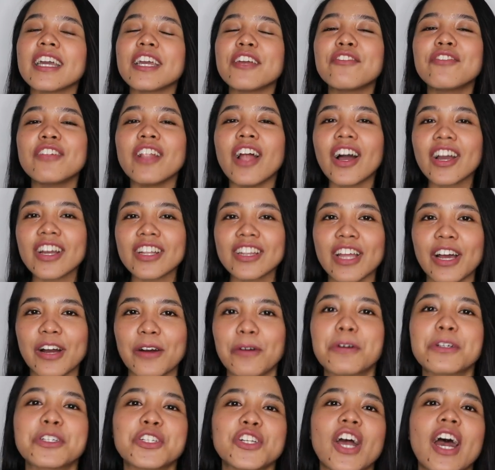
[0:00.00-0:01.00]
i-vlog na
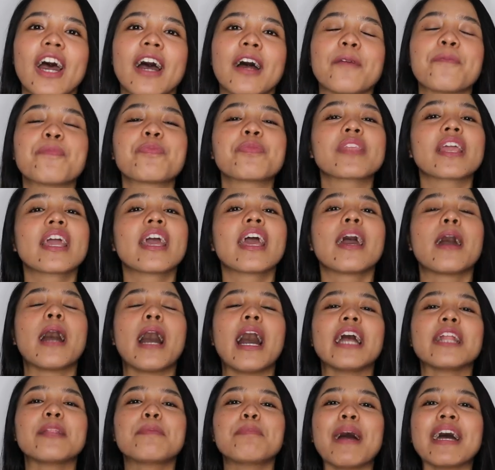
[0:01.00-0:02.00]
ako siya.
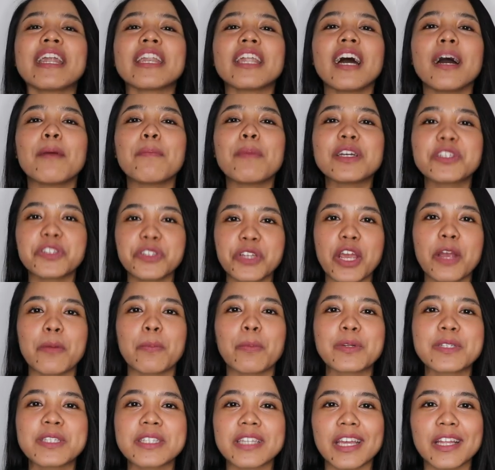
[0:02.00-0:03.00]
And para ma-share
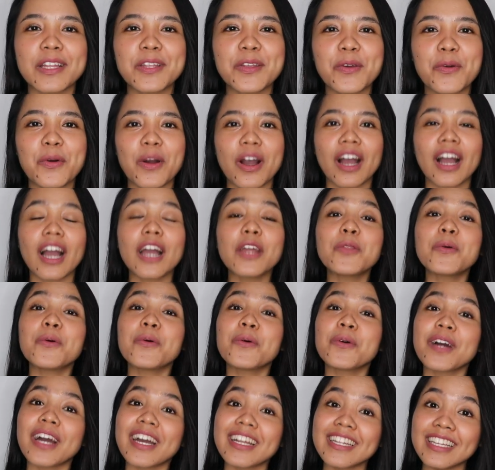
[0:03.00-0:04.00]
po sa inyo ha,
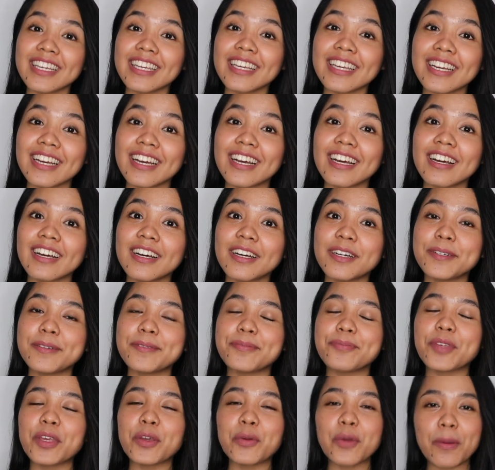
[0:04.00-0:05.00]
nganong kaninga ah,
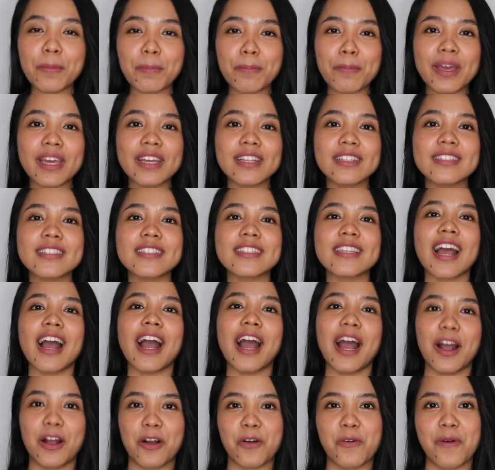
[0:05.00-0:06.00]
equipments
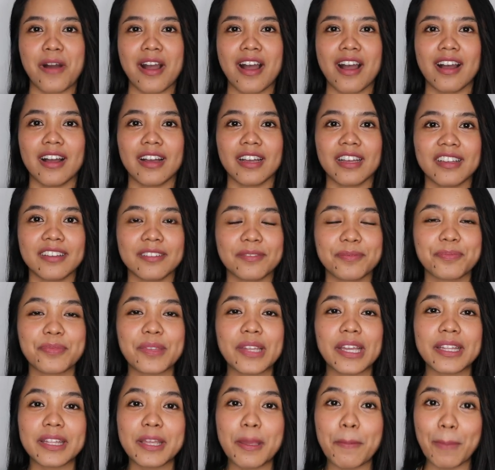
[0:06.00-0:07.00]
ang ako ang
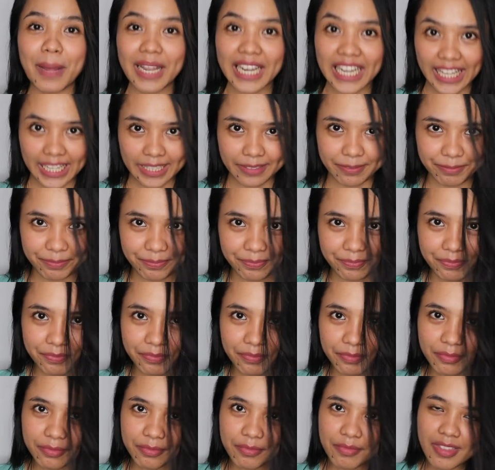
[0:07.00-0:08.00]
gipalit.
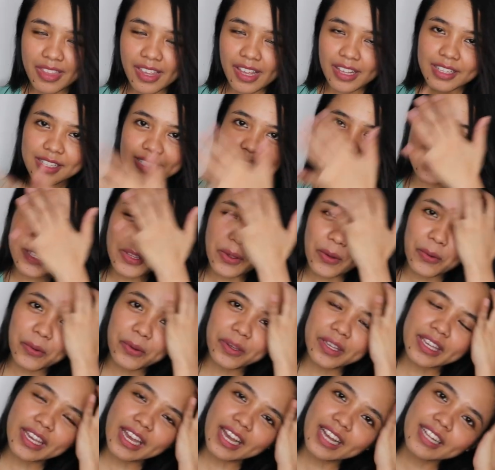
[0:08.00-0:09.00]

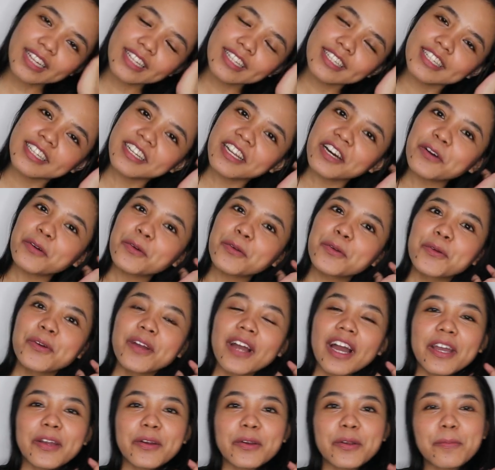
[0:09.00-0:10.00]
So, yeah, dito na ako
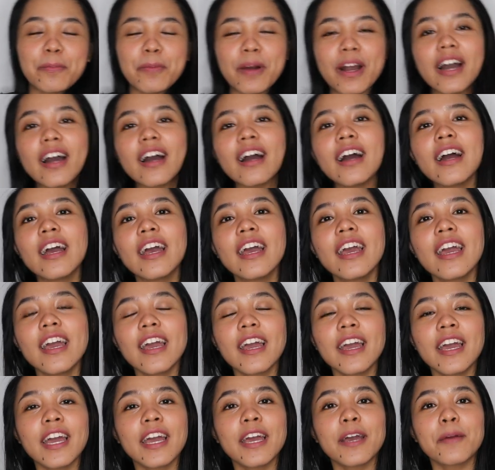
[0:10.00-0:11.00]
dugayon pa.
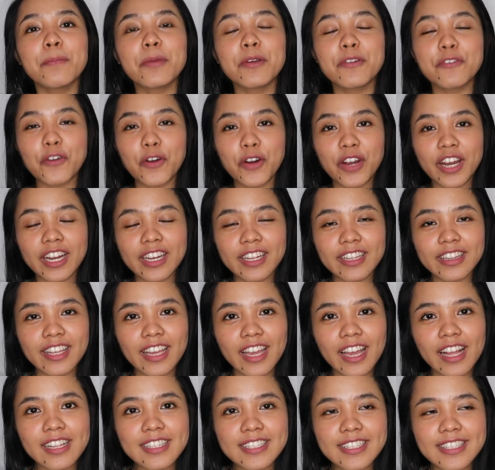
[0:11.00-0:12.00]
Before
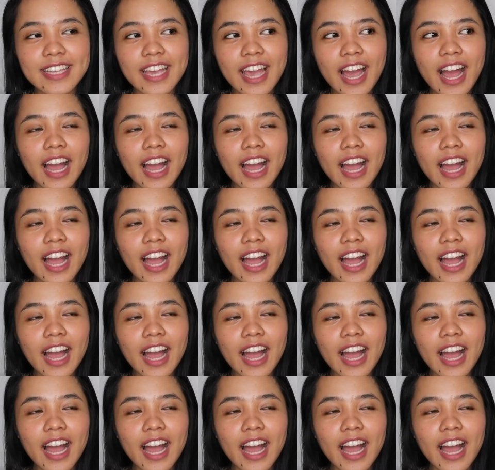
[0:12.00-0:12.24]
anything else, di